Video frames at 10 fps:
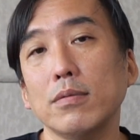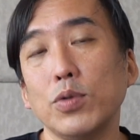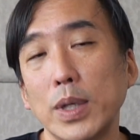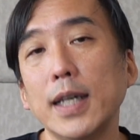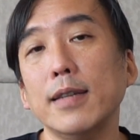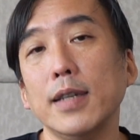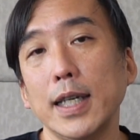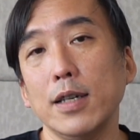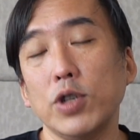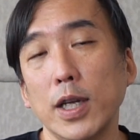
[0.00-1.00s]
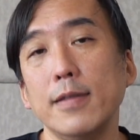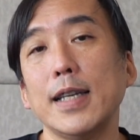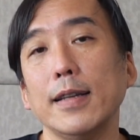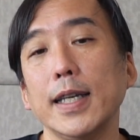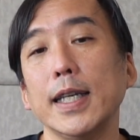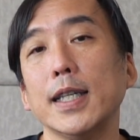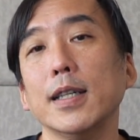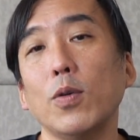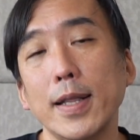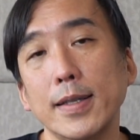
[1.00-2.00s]
均衡的一个成长的一
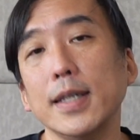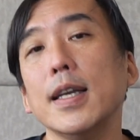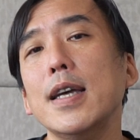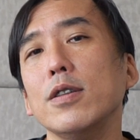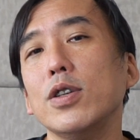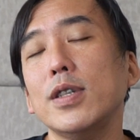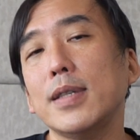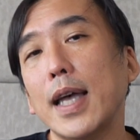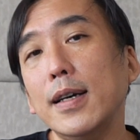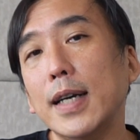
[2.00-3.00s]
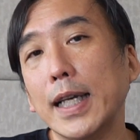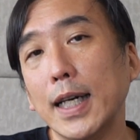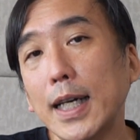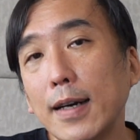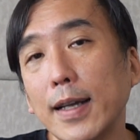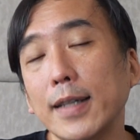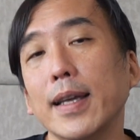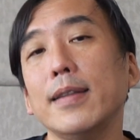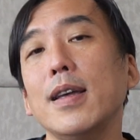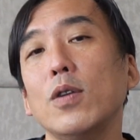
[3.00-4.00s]
个环境，就是在二零二零
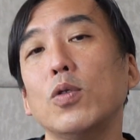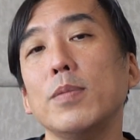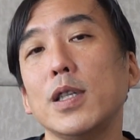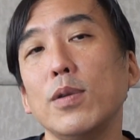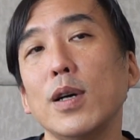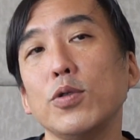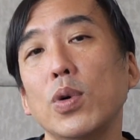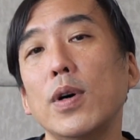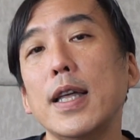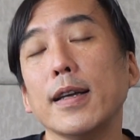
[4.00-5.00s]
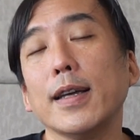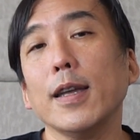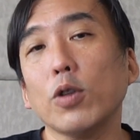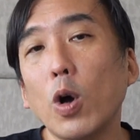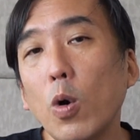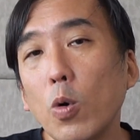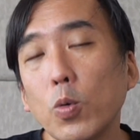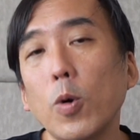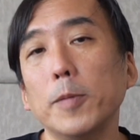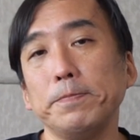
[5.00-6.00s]
年，我们希望说可以透
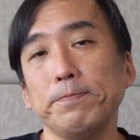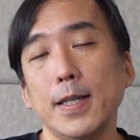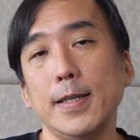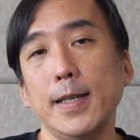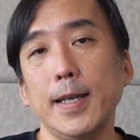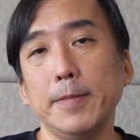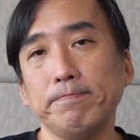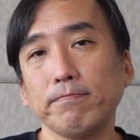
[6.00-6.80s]
过这些